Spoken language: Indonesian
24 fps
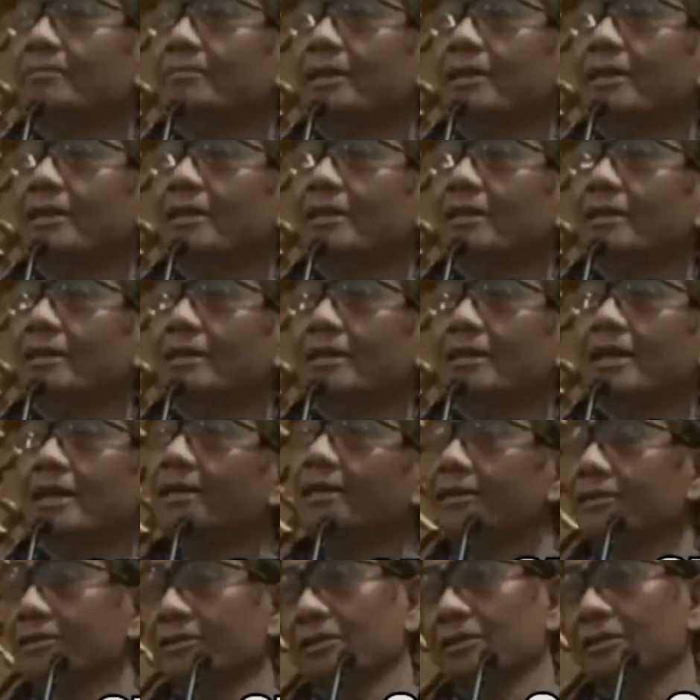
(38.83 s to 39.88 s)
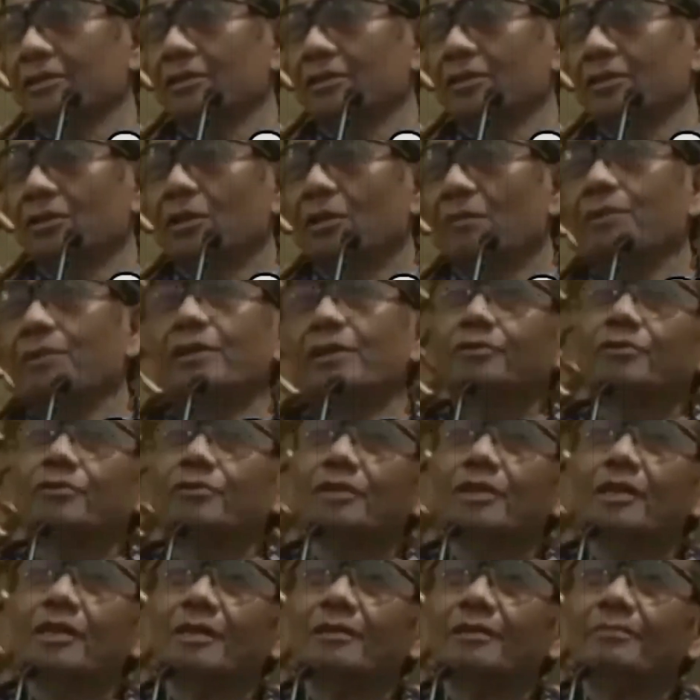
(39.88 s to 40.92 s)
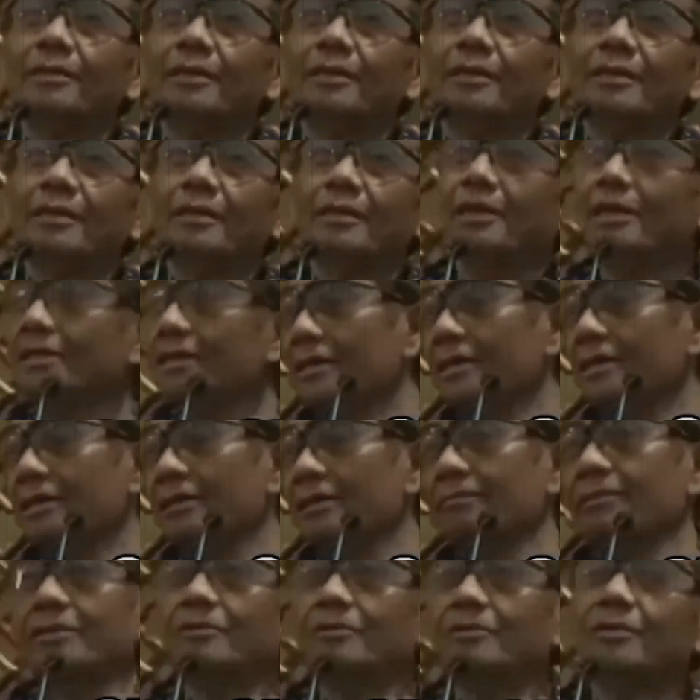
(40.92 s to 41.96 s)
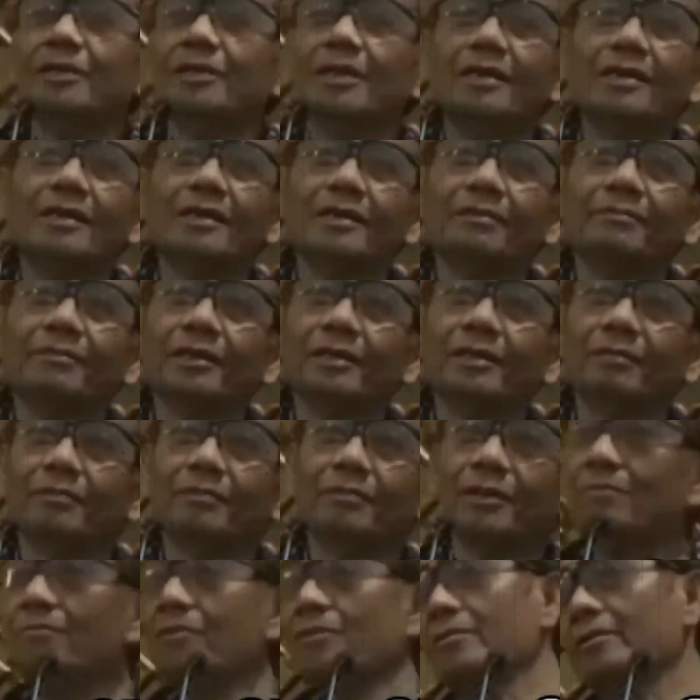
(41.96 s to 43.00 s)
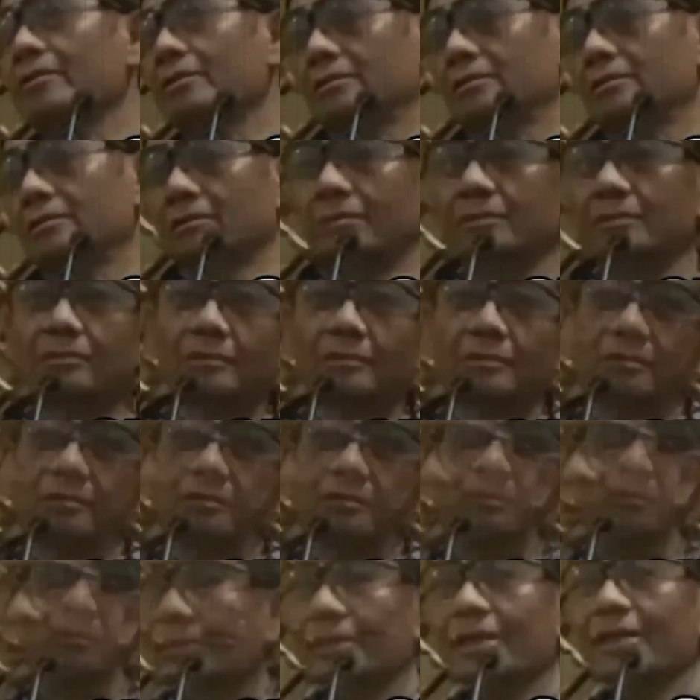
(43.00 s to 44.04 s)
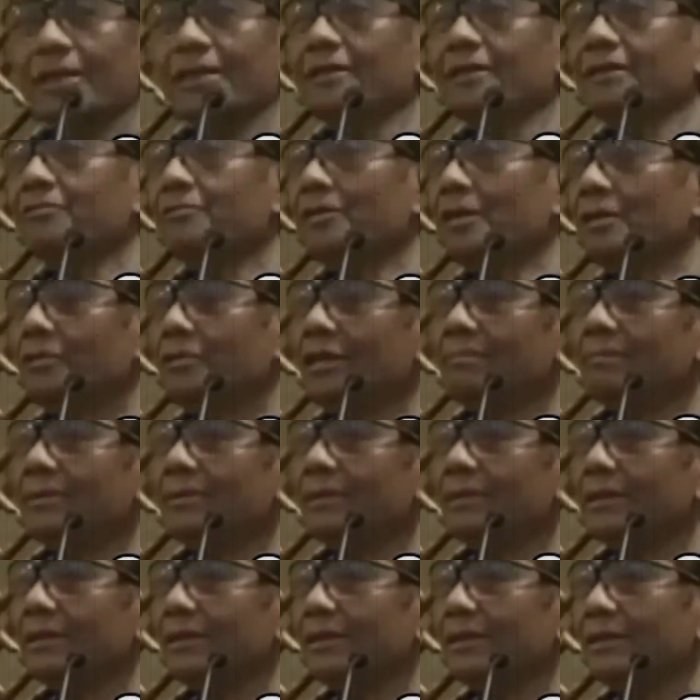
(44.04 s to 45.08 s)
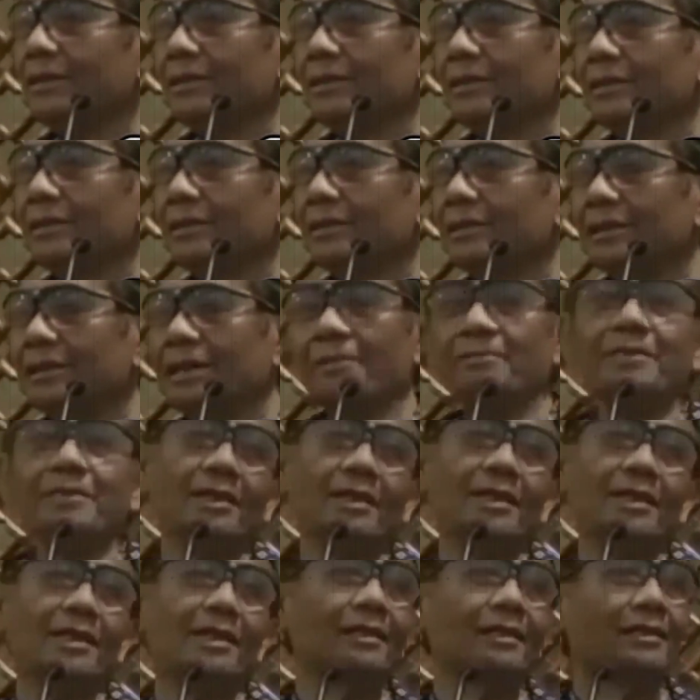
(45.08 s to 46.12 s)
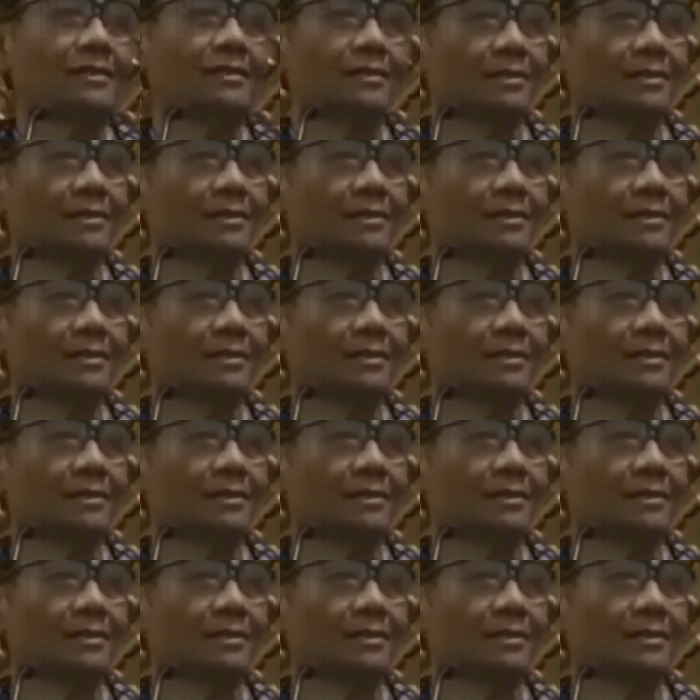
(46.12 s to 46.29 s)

menang Anies, besok yang akan menang Ganjar, besok yang akan menang Prabowo. Nah sekarang ini undang-undang penting, nggak bisa lahir.